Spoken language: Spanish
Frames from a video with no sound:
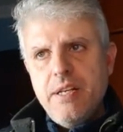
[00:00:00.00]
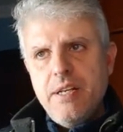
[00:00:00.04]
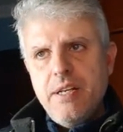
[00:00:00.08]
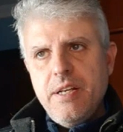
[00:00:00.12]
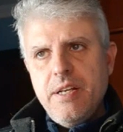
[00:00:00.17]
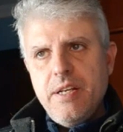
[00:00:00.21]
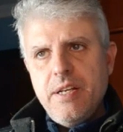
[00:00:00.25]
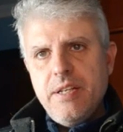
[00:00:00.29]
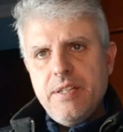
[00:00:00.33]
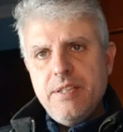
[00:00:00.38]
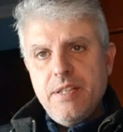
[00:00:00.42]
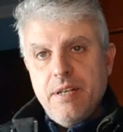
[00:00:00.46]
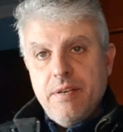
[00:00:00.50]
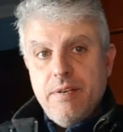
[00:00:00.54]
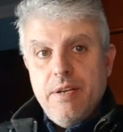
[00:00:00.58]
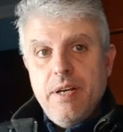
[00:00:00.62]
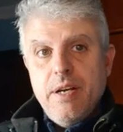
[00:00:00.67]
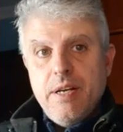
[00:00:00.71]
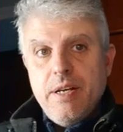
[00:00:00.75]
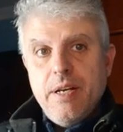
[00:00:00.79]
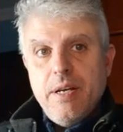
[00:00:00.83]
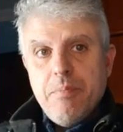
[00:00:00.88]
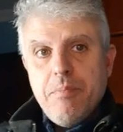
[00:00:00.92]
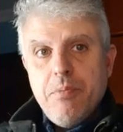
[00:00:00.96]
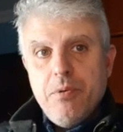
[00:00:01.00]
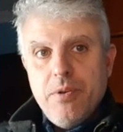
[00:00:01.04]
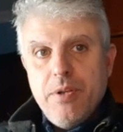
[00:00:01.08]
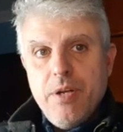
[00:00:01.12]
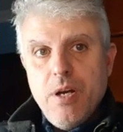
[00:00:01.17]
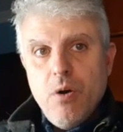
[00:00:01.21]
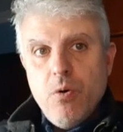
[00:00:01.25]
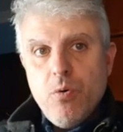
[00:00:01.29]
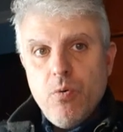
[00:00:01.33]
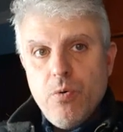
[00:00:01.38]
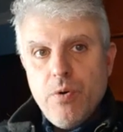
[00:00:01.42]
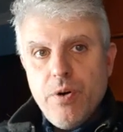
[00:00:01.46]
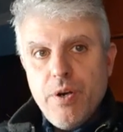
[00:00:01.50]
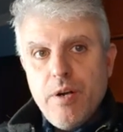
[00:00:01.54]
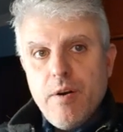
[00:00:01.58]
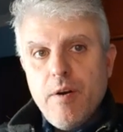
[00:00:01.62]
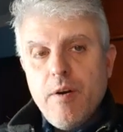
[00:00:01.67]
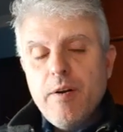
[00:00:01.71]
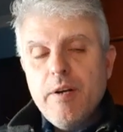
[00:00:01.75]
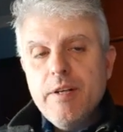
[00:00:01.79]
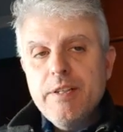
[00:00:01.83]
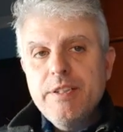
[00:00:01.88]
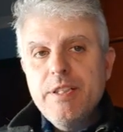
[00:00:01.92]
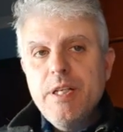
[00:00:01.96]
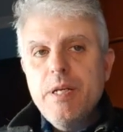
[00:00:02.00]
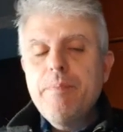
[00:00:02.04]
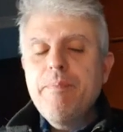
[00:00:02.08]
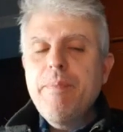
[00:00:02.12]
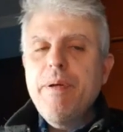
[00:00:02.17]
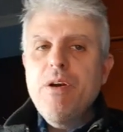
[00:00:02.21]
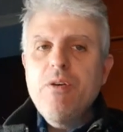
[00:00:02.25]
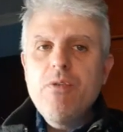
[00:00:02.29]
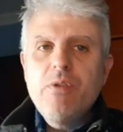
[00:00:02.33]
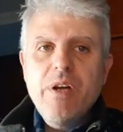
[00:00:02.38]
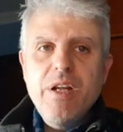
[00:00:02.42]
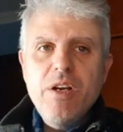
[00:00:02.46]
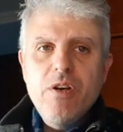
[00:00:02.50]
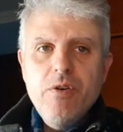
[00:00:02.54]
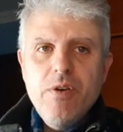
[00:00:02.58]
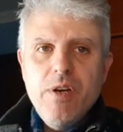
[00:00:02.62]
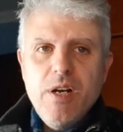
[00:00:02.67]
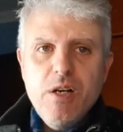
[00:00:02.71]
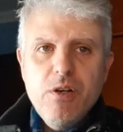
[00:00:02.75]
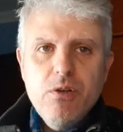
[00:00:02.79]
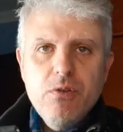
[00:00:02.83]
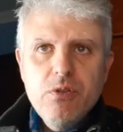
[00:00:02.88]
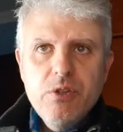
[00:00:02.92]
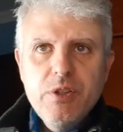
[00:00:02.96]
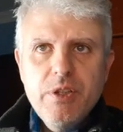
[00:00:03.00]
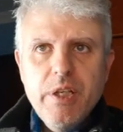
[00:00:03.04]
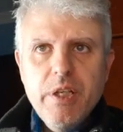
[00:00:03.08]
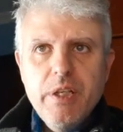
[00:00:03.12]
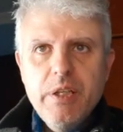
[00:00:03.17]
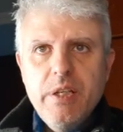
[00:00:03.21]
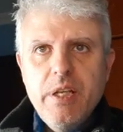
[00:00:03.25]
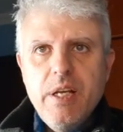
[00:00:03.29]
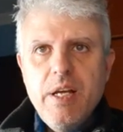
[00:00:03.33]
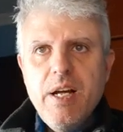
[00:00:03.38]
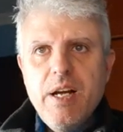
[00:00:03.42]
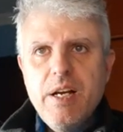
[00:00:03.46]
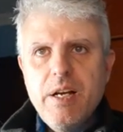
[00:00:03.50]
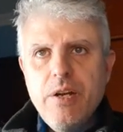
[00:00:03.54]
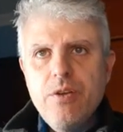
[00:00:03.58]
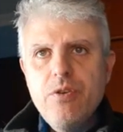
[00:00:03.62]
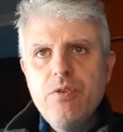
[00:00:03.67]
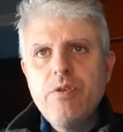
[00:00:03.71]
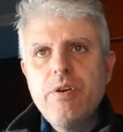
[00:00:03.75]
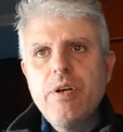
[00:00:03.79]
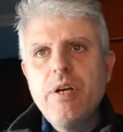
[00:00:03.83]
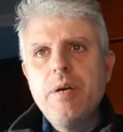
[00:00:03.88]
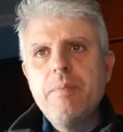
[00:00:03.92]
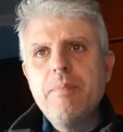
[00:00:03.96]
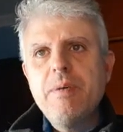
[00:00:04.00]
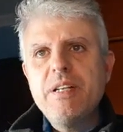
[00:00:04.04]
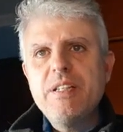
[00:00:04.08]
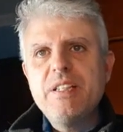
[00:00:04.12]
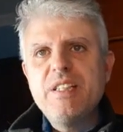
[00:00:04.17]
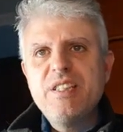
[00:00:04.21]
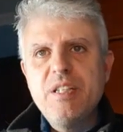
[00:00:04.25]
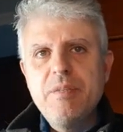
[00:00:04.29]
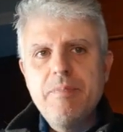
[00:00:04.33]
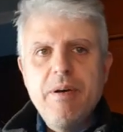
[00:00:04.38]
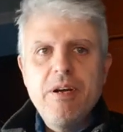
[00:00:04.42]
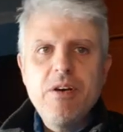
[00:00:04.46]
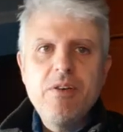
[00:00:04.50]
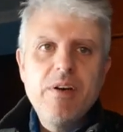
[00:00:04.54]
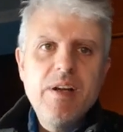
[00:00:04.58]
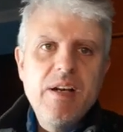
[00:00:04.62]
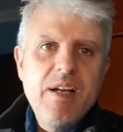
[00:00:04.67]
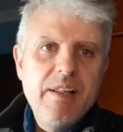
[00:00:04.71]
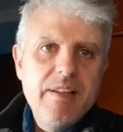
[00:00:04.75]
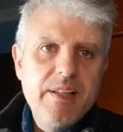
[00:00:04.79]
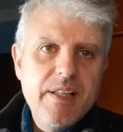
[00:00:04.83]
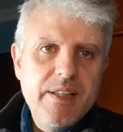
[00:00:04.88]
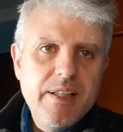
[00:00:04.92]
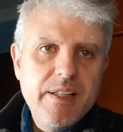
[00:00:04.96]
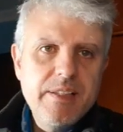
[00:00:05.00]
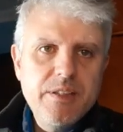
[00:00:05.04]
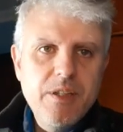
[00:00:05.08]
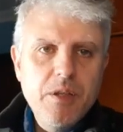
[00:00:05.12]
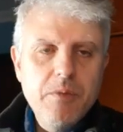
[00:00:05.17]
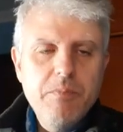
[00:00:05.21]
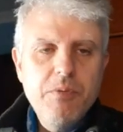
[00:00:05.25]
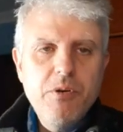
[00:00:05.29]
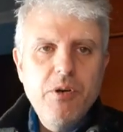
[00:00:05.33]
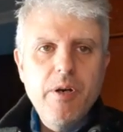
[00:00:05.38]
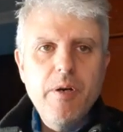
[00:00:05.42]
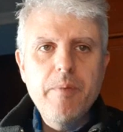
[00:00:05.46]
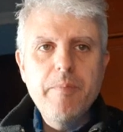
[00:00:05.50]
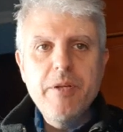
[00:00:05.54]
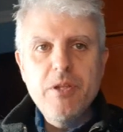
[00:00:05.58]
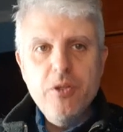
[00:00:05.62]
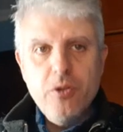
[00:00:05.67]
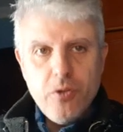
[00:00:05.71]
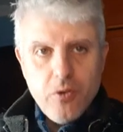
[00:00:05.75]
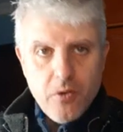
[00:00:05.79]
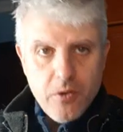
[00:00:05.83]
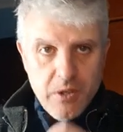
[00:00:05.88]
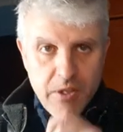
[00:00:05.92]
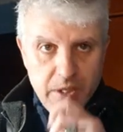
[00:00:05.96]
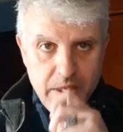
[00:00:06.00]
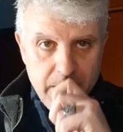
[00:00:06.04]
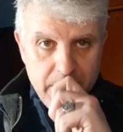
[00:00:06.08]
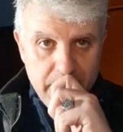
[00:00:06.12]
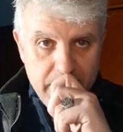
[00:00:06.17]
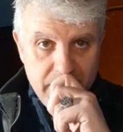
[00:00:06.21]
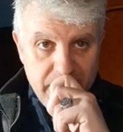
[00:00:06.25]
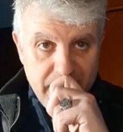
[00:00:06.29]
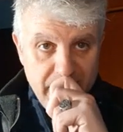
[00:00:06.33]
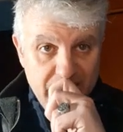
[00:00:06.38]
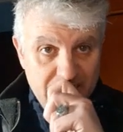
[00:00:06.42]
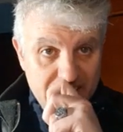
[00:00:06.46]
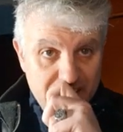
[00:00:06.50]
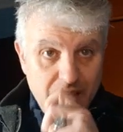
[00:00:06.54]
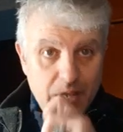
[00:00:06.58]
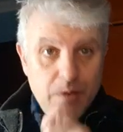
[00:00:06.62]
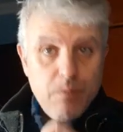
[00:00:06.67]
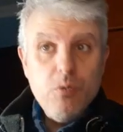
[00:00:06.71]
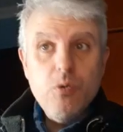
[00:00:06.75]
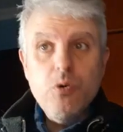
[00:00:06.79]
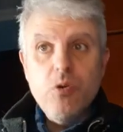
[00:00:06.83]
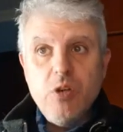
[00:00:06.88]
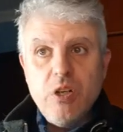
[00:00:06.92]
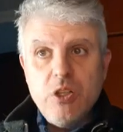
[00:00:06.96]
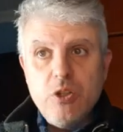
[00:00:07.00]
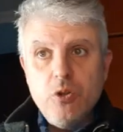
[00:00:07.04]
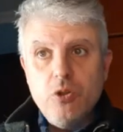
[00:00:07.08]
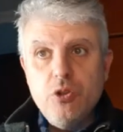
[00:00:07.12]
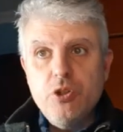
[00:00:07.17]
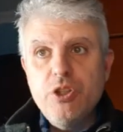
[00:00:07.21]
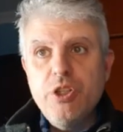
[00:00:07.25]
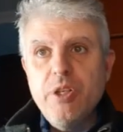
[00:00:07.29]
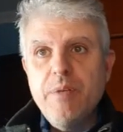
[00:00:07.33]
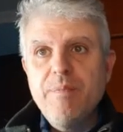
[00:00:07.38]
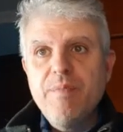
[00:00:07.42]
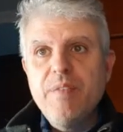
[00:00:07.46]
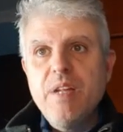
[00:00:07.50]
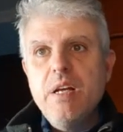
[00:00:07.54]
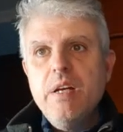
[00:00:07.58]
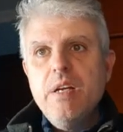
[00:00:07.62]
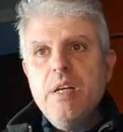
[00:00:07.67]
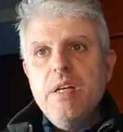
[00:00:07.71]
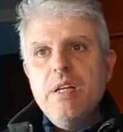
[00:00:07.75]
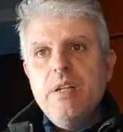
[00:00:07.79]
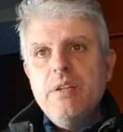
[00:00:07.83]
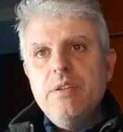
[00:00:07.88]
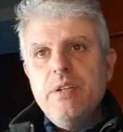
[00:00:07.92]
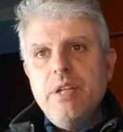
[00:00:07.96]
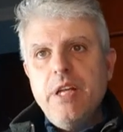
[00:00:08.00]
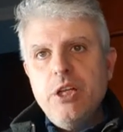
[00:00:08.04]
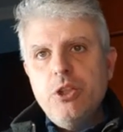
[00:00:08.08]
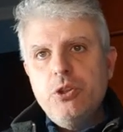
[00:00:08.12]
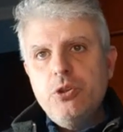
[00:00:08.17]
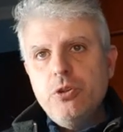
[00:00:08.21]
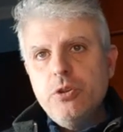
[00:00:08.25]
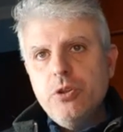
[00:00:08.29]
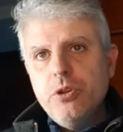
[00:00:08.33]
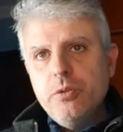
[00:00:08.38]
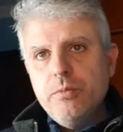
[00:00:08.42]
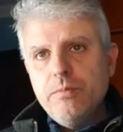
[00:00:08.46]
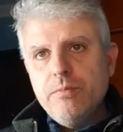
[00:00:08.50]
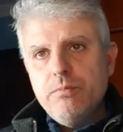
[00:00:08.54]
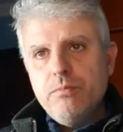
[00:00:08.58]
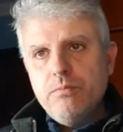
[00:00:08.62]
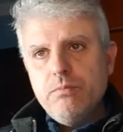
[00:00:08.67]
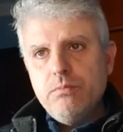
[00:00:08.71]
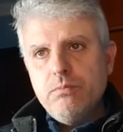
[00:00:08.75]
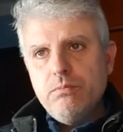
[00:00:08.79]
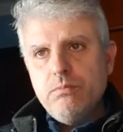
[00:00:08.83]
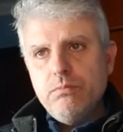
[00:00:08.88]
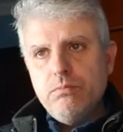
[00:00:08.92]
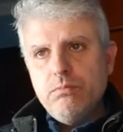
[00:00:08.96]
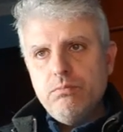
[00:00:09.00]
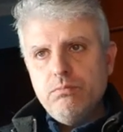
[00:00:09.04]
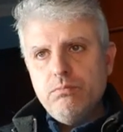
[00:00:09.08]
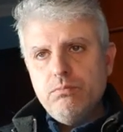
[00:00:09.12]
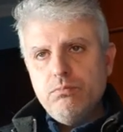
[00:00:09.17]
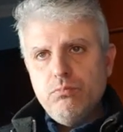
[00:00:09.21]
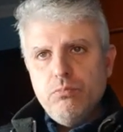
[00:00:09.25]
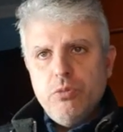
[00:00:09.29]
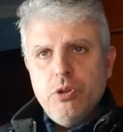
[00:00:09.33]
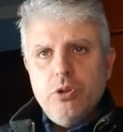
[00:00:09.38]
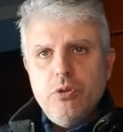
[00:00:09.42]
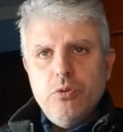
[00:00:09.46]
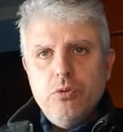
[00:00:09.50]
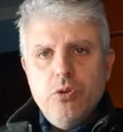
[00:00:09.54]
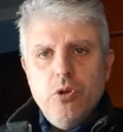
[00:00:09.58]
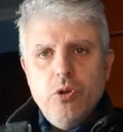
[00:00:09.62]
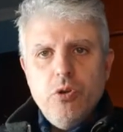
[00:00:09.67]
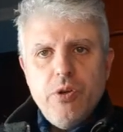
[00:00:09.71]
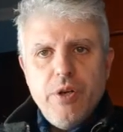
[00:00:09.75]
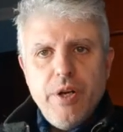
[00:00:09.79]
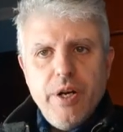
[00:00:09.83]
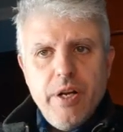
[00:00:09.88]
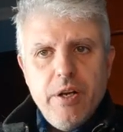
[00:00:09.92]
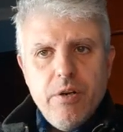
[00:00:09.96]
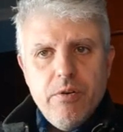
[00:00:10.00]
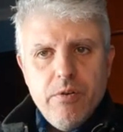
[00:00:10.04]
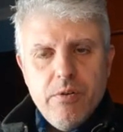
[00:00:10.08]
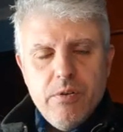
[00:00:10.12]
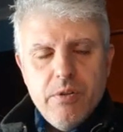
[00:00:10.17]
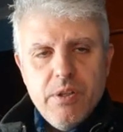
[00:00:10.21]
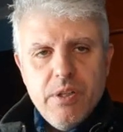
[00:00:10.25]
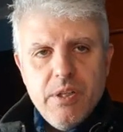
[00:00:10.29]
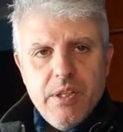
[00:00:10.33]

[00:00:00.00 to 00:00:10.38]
eh, sabían que podía ocurrir algo así, pero que no eran conscientes aquellos que participaron en la detección por el método del carbono 14. De hecho, mm, bueno, no creo,